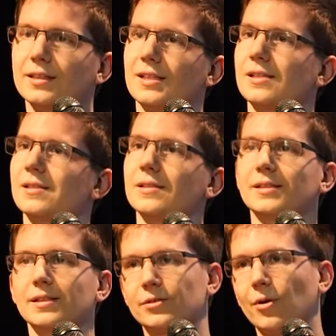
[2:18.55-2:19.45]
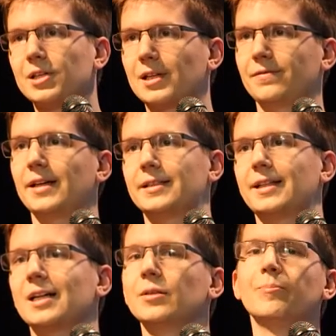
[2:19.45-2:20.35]
Das ist das deutschlandweite
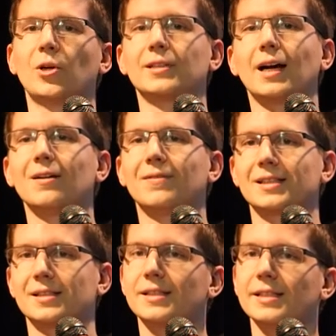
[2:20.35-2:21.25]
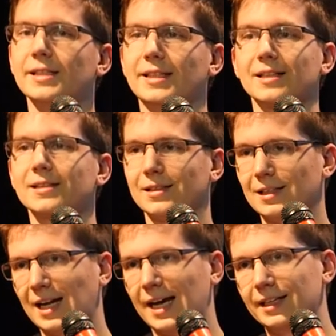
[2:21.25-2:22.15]
Datenportal, was die ganzen
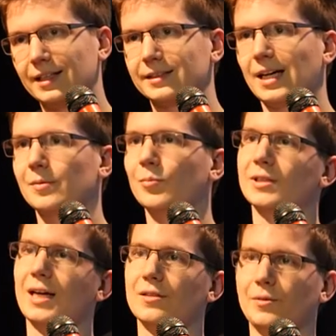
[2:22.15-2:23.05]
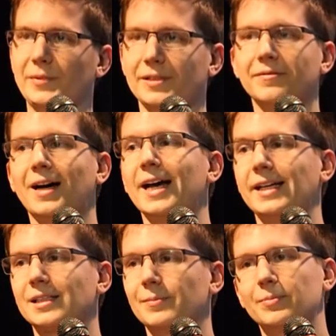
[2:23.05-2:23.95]
kleineren Datenportale so ein bisschen
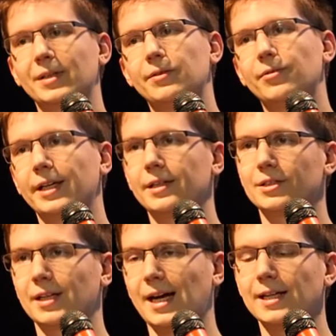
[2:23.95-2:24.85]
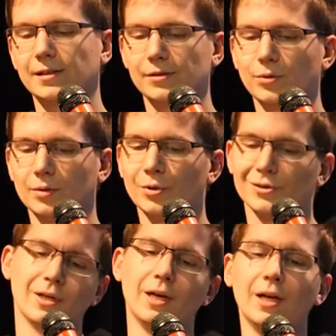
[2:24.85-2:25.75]
vereint, damit man nicht für jede Stadt einzeln suchen
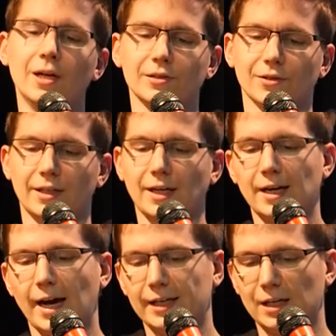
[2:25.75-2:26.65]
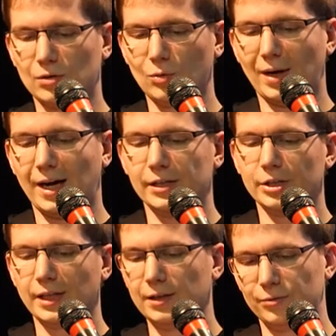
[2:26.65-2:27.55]
muss, sondern an einer globalen
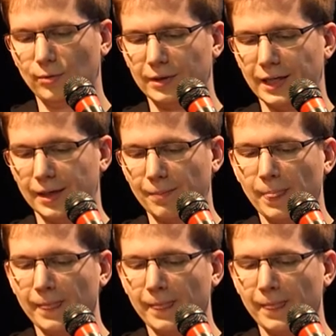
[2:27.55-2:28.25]
Stelle suchen kann.